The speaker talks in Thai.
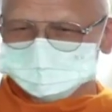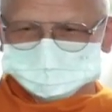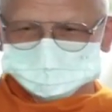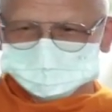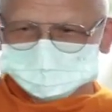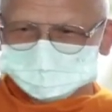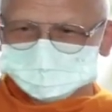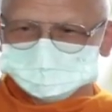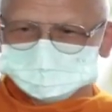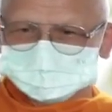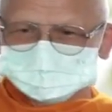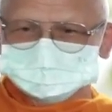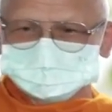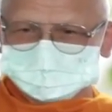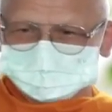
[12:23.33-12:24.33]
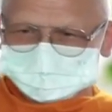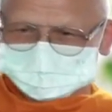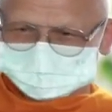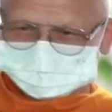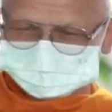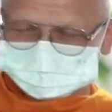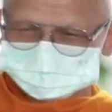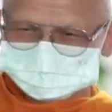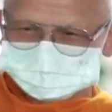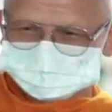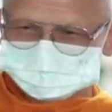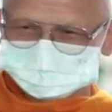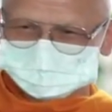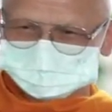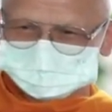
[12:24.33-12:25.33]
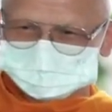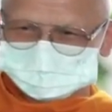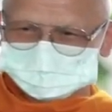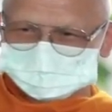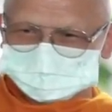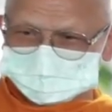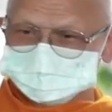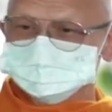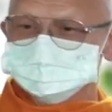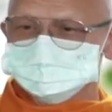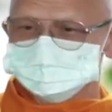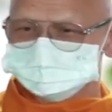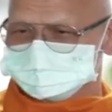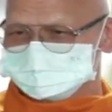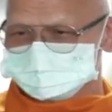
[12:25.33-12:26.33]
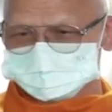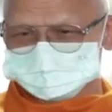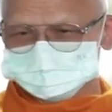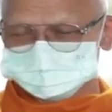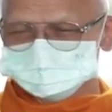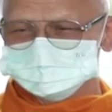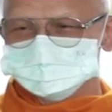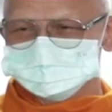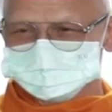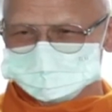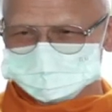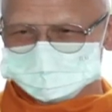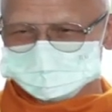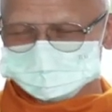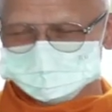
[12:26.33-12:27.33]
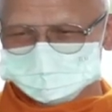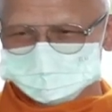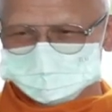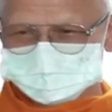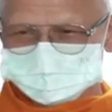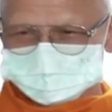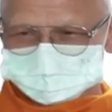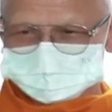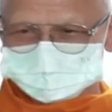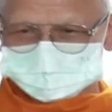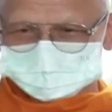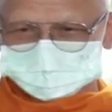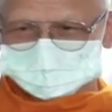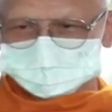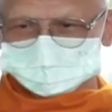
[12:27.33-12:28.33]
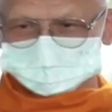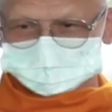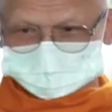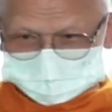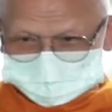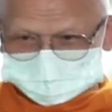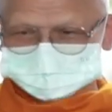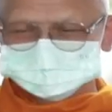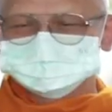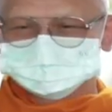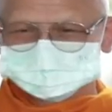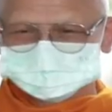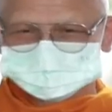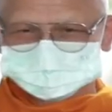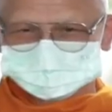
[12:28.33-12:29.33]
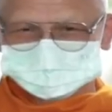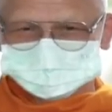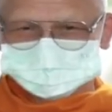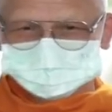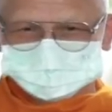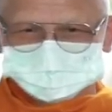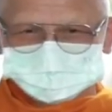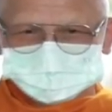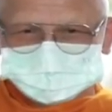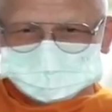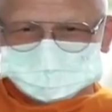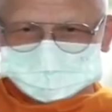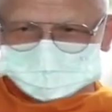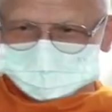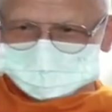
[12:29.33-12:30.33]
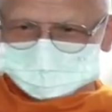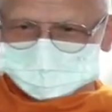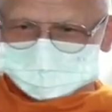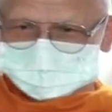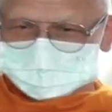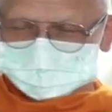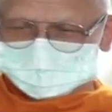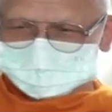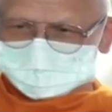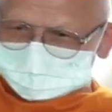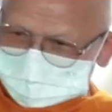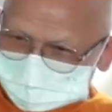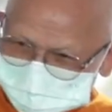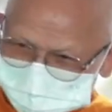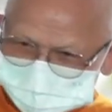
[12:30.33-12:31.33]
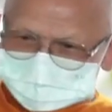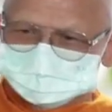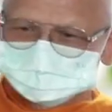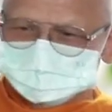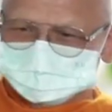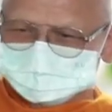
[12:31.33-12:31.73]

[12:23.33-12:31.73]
รู้ภาษาพาลีหรือภาษาที่เขาพูดกันนะแต่ท่านเข้าถึงว่าความรู้จริงต้องตัดกิเลสทิ้งได้